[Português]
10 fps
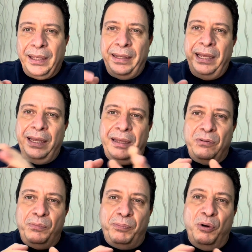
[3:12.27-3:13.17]
né,
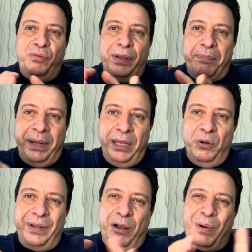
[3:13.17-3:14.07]
o povo
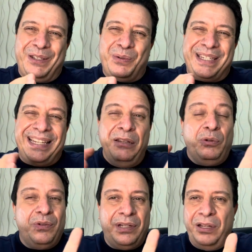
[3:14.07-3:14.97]
hebreu, né,
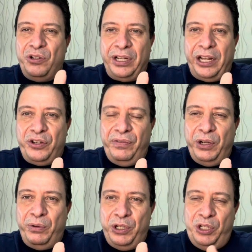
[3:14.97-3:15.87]
400 anos de
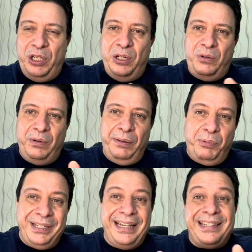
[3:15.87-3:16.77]
cativeiro no Egito,
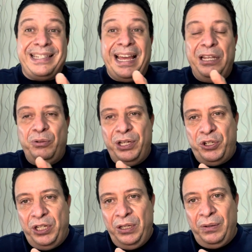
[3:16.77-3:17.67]
depois eles saem do
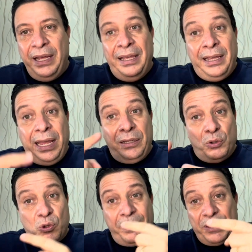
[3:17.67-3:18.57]
Egito, e aí
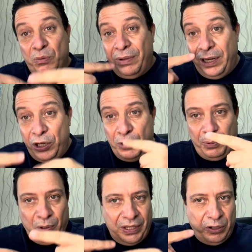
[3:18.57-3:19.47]
Deus começa um grande
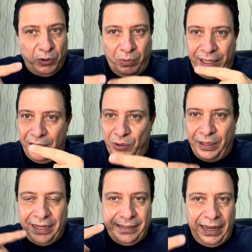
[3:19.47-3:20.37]
processo com eles
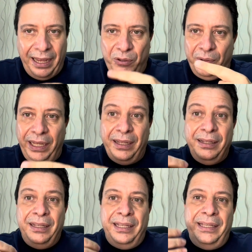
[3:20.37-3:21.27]
no deserto,
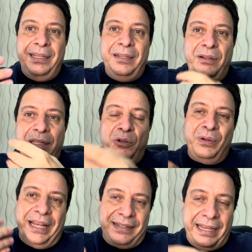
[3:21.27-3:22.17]
né, e, e
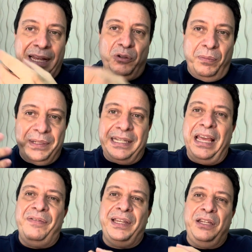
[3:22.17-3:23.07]
no deserto
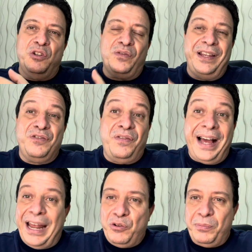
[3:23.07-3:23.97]
observe que Deus faz
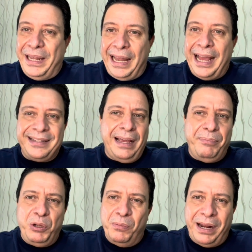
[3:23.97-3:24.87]
vários milagres,
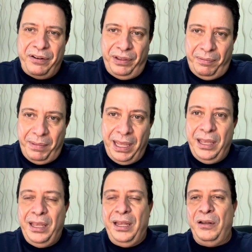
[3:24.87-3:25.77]
abriu o Mar
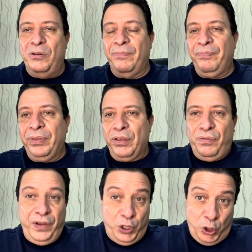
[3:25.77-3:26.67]
Vermelho,
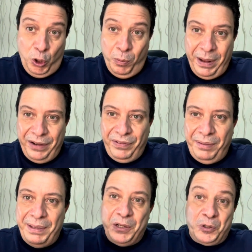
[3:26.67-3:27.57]
fechou o Mar
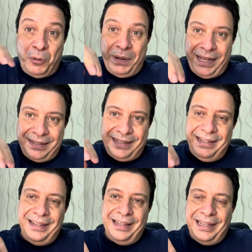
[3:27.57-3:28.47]
Vermelho sobre
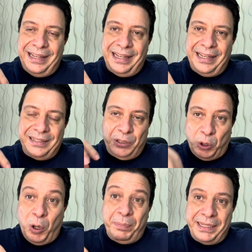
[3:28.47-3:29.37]
as, as
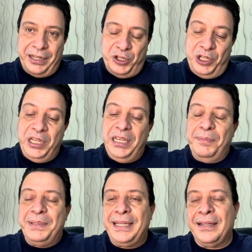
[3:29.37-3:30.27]
tropas
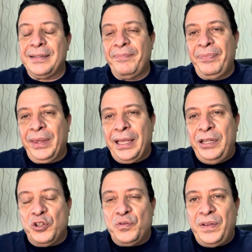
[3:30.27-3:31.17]
egípcias,
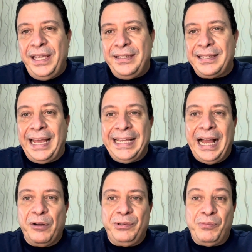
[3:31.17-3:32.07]
Deus fez sair
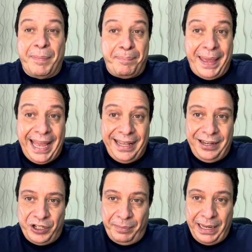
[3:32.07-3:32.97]
água de uma
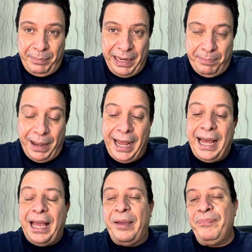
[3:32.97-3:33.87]
pedra chamada
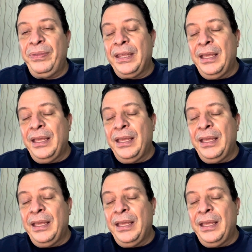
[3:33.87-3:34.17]
Meribá,